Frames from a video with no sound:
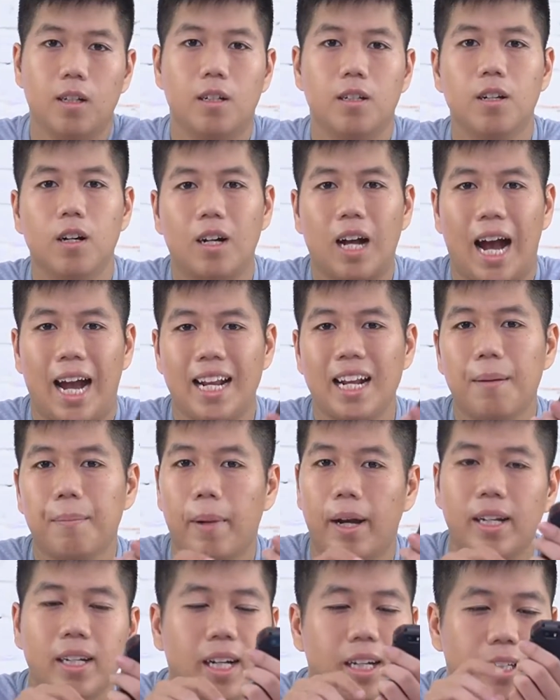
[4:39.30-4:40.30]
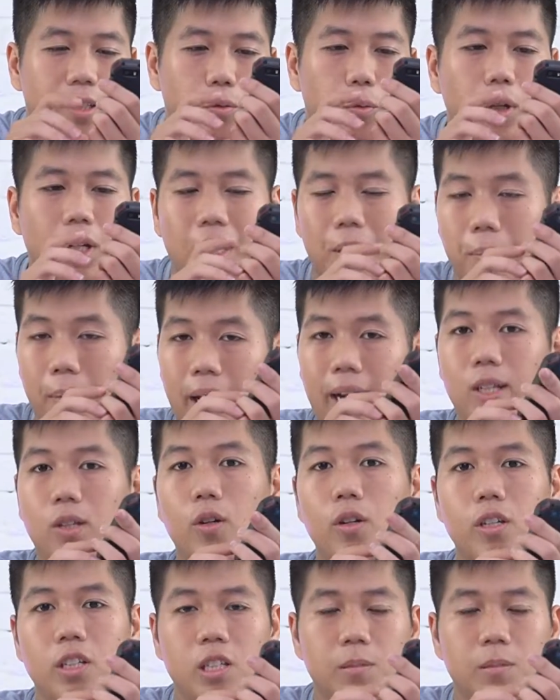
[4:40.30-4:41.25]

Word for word: được cái là máy này tuy là bé thôi